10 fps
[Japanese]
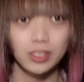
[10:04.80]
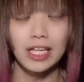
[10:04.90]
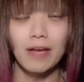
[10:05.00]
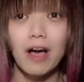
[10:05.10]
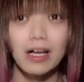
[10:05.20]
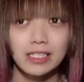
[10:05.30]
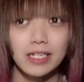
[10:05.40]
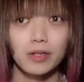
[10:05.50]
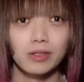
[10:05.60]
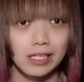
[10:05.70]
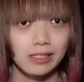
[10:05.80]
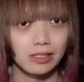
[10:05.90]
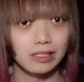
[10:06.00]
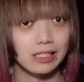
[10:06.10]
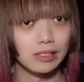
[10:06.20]
しては全力で
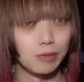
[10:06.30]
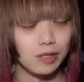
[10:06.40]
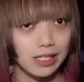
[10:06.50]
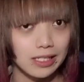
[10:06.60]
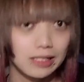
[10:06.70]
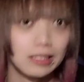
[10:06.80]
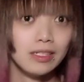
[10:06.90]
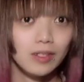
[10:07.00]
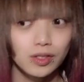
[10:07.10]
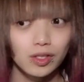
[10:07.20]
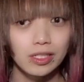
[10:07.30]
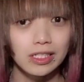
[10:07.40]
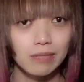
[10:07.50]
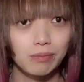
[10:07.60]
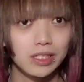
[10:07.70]
作ったつもりです。本当に
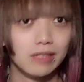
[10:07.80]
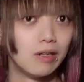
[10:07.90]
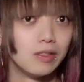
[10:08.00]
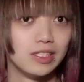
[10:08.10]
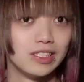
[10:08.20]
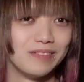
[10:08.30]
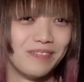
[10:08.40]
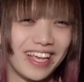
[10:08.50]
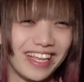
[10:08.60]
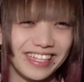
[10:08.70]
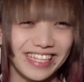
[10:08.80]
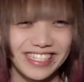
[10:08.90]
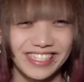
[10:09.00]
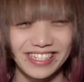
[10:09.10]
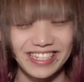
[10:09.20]
サプリはおすすめで
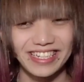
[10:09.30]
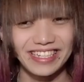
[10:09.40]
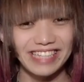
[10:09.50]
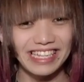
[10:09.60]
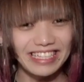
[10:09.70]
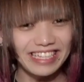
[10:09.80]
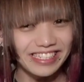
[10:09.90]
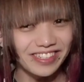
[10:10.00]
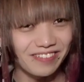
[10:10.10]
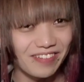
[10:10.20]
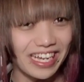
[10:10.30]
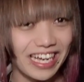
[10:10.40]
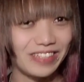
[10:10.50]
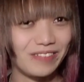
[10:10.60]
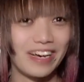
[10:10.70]
す。ただね、そのまあ
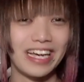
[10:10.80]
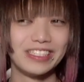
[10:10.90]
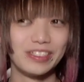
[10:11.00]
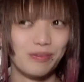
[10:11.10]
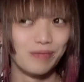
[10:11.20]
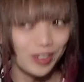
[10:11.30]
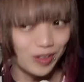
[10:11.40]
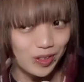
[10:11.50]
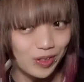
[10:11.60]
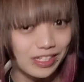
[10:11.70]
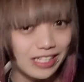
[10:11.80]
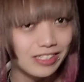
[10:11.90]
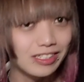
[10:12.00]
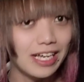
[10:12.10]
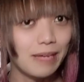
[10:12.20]
カーの場合、その美容と同じ
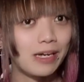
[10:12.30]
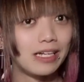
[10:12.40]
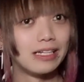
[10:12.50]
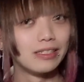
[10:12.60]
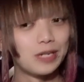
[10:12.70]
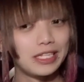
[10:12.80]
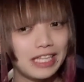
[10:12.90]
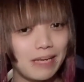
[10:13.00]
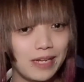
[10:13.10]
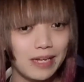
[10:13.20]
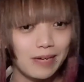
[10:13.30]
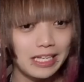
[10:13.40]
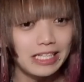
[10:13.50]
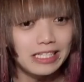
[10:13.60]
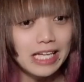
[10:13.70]
ぐらい、まあどうやってやめれば
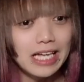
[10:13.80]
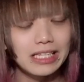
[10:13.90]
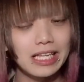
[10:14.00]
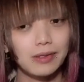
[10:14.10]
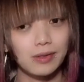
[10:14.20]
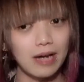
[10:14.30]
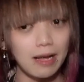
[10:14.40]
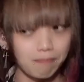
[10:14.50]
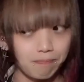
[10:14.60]
いいですかっていうのが